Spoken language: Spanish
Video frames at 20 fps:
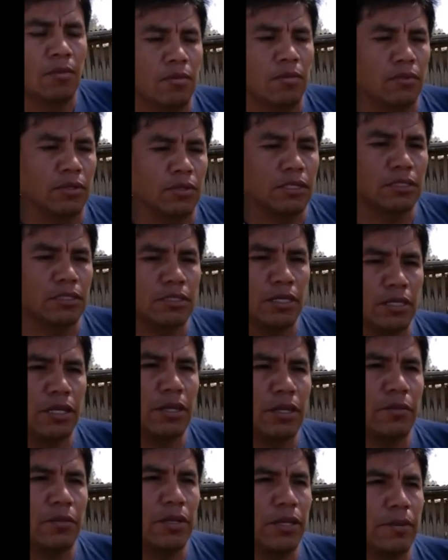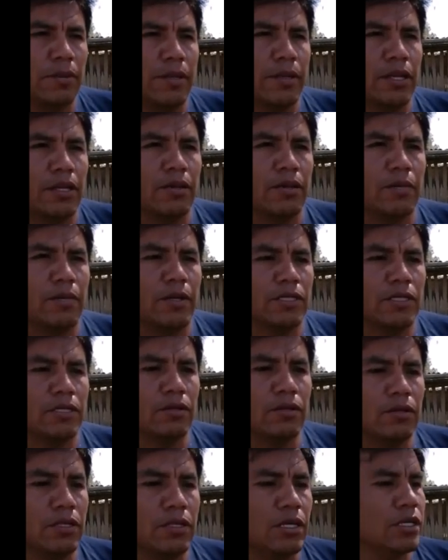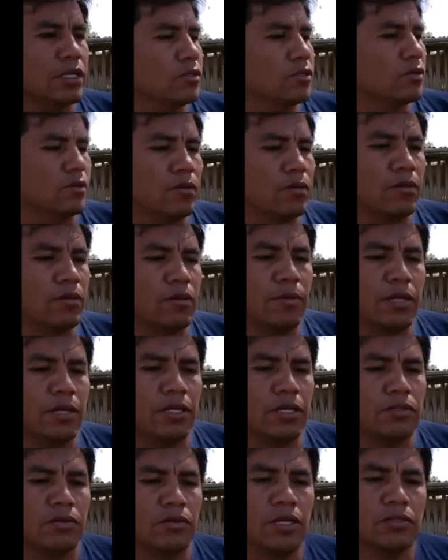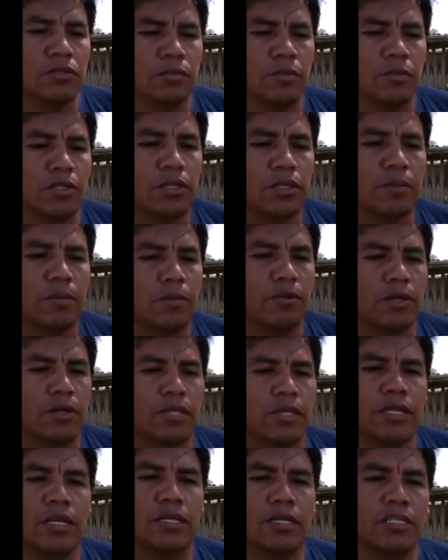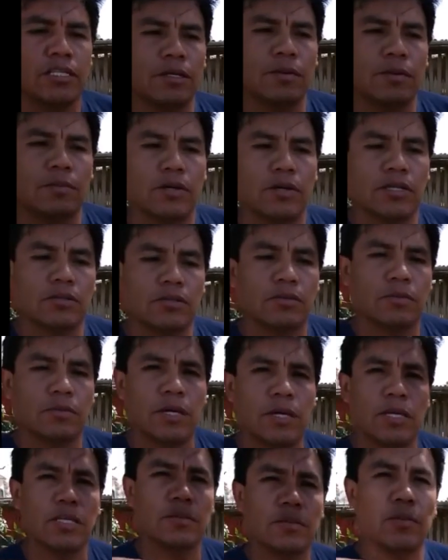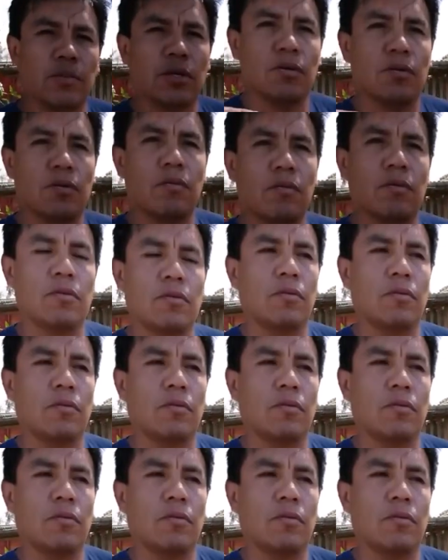Pues tiene buen nivel, nomás que ahorita hizo, había hecho ya su pretemporada, ya se iba para su país, pero